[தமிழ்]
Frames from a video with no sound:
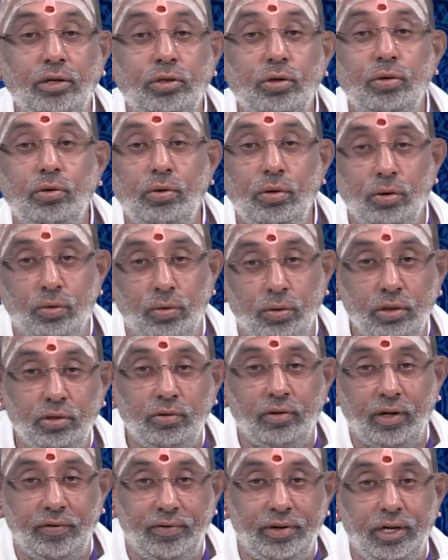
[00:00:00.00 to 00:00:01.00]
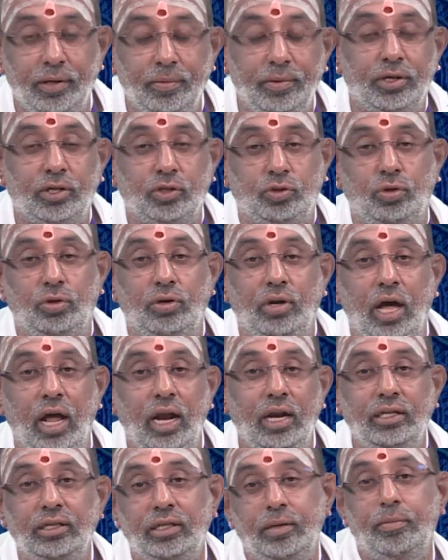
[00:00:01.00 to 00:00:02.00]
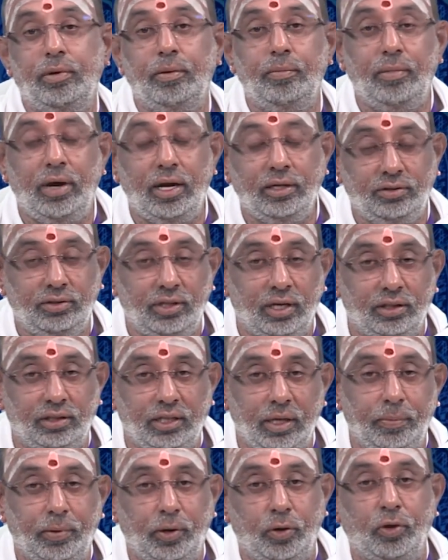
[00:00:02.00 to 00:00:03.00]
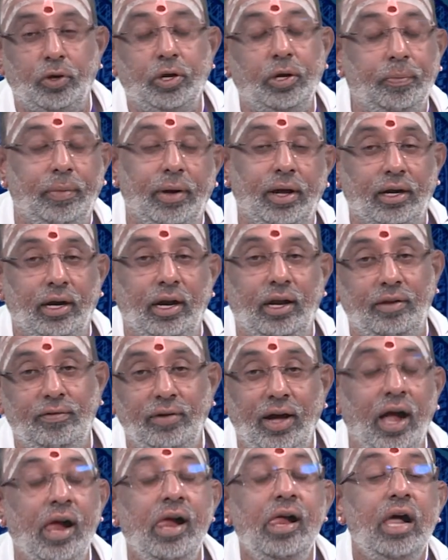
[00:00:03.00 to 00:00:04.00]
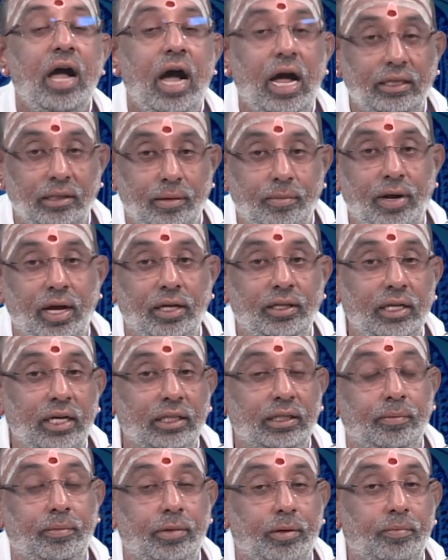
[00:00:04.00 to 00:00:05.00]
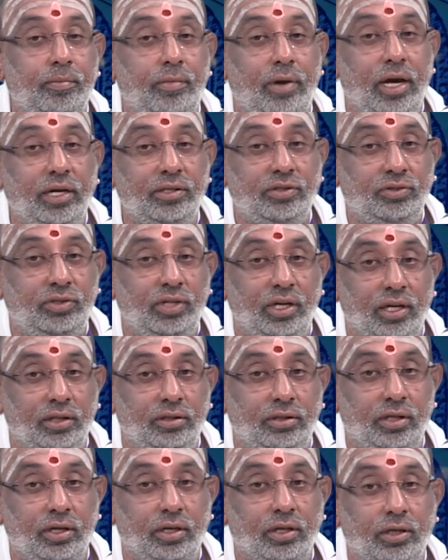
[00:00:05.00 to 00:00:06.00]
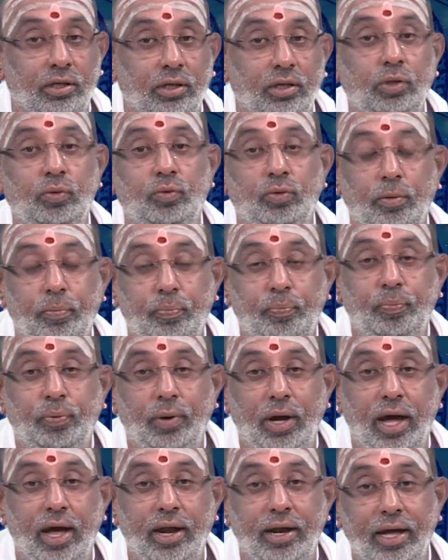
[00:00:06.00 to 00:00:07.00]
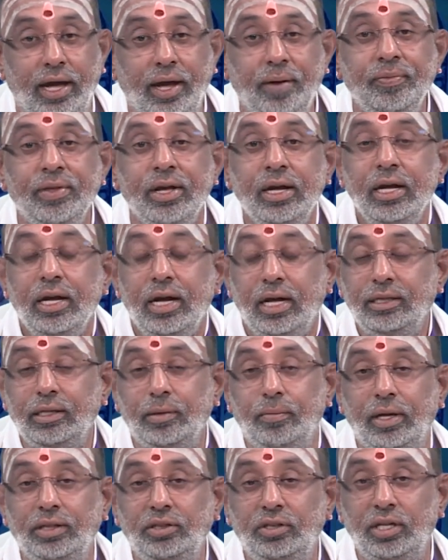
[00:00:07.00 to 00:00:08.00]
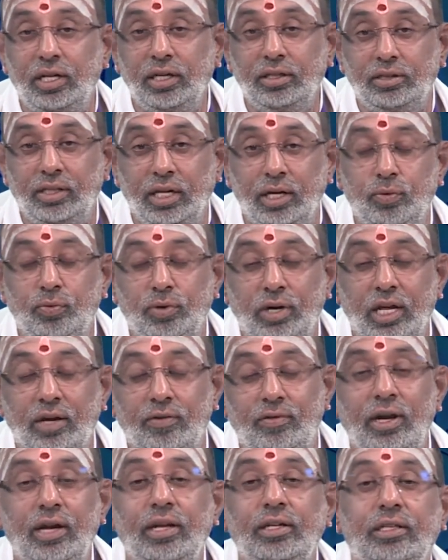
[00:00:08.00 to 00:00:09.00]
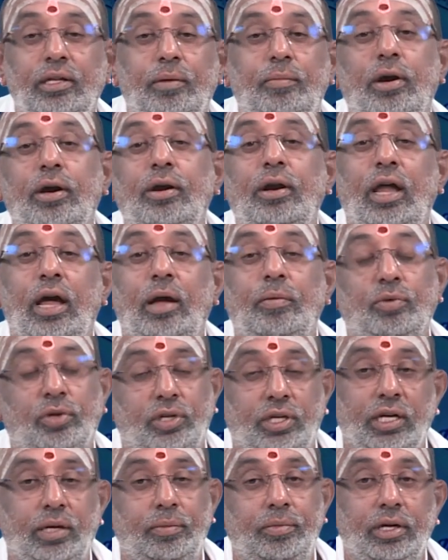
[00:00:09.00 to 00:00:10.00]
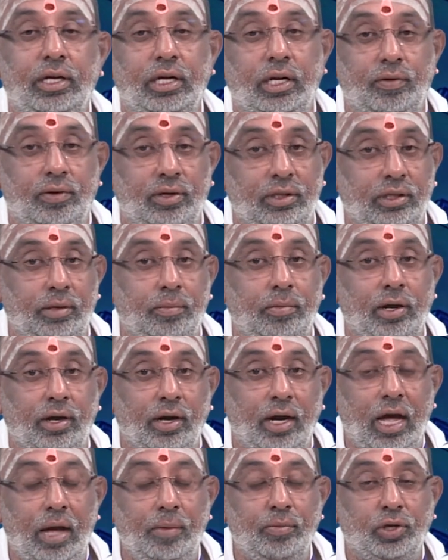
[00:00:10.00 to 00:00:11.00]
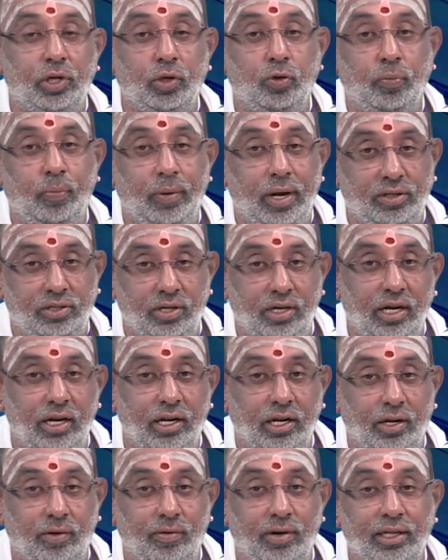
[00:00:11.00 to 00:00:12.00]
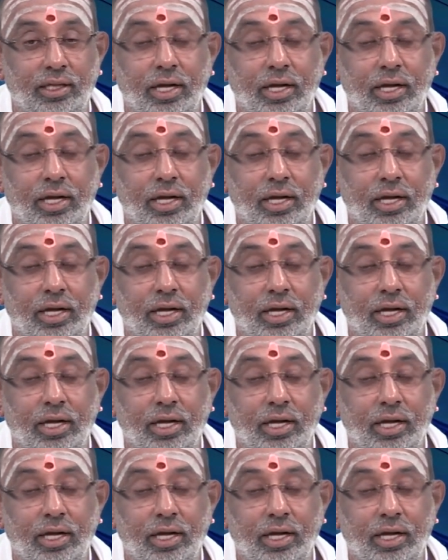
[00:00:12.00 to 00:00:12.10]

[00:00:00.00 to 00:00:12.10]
கட்டுக்குள் கொண்டு வர வேண்டும் என்று சொன்னால் இந்த பிரம்மாஸ்திரத்தை பிரயோகிப்பார்கள் அல்லவா அந்த மாதிரி அந்த பிரம்மாஸ்திரத்திற்கு ஒப்பான அந்த மந்திரத்தை உடையவள் இந்த பகலாமுகி அப்படிங்கிறவர் இந்த பகலாமுகி உபாசனையில் இருக்கிறவா